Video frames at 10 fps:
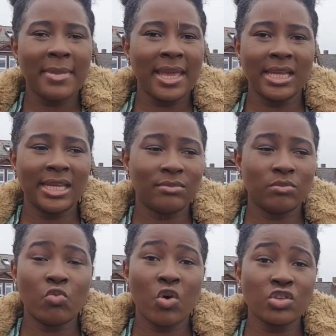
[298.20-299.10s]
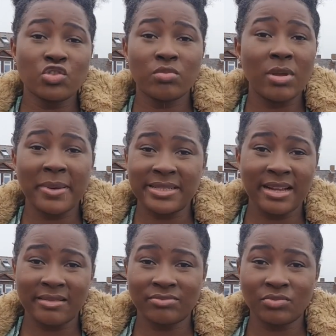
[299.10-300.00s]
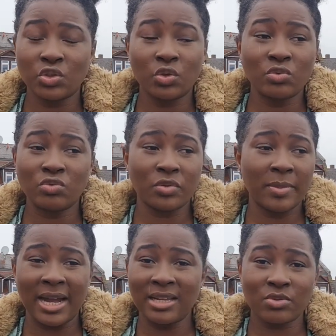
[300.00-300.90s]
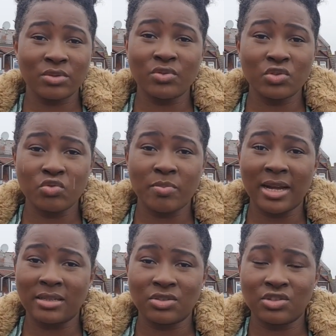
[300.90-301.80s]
mais moi je ne mets pas ça. Je, m'arrête au niveau du bac. Je